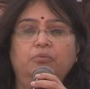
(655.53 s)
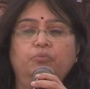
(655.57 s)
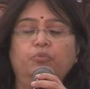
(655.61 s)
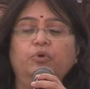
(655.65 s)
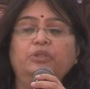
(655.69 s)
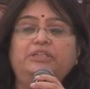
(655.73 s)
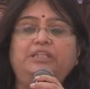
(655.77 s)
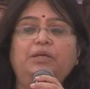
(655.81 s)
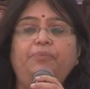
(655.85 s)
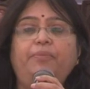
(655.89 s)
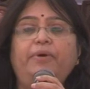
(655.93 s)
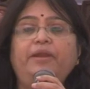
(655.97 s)

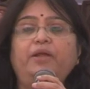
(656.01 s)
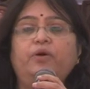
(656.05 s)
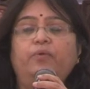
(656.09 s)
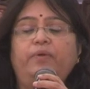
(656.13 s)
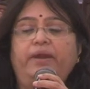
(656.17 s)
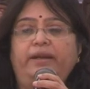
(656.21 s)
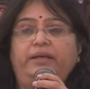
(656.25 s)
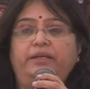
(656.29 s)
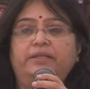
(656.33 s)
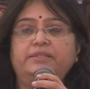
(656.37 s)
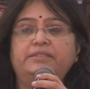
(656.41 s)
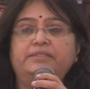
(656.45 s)
বলতে পারি
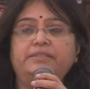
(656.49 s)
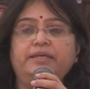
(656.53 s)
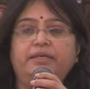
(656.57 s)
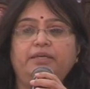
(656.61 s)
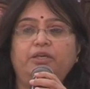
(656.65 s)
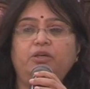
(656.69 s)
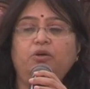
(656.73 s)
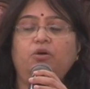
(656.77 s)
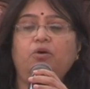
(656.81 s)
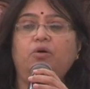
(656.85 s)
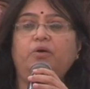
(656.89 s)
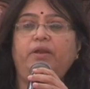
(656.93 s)
ওর একটা
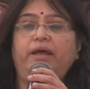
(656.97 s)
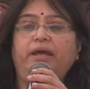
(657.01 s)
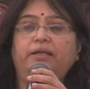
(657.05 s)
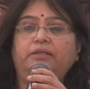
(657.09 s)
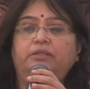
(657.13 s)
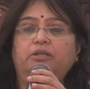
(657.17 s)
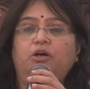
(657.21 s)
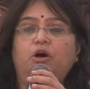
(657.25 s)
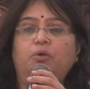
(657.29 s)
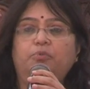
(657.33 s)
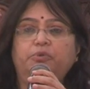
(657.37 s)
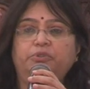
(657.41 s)
সিকিওর
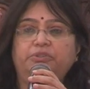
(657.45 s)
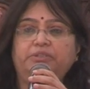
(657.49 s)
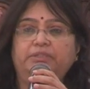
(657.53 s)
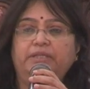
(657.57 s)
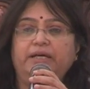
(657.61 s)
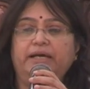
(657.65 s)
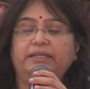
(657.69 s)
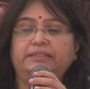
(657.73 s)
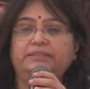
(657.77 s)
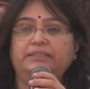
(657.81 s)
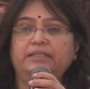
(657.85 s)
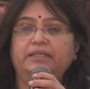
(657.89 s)
একটা অবস্থা
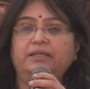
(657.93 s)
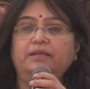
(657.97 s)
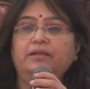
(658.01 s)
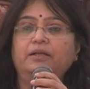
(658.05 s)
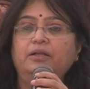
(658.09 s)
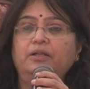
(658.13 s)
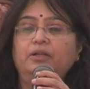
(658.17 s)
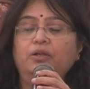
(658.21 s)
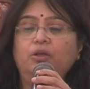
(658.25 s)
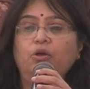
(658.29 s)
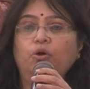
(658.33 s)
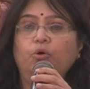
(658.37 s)
আছে
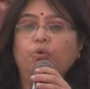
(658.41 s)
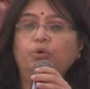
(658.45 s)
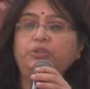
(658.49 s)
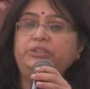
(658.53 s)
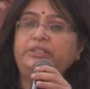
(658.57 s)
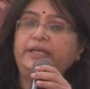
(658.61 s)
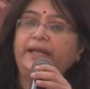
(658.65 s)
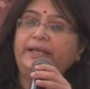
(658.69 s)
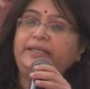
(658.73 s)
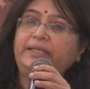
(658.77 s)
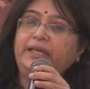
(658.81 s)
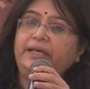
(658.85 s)
ও
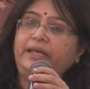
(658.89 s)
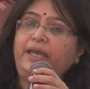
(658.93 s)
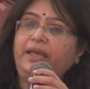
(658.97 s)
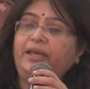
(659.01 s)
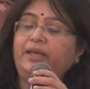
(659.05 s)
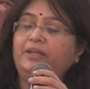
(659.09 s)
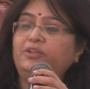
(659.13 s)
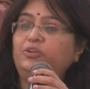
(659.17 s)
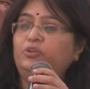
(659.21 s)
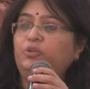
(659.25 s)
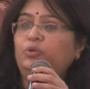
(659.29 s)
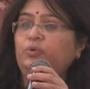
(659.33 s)
সেটাকে
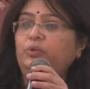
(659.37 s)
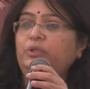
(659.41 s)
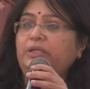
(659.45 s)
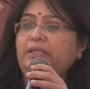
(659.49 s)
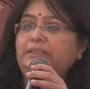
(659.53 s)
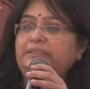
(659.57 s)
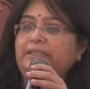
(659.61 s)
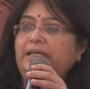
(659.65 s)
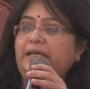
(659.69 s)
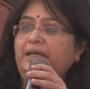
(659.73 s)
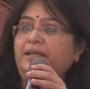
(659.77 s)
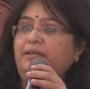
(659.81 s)
কিন্তু
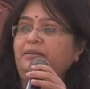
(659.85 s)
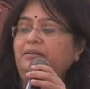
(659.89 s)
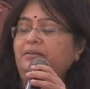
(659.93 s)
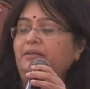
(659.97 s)
নিজের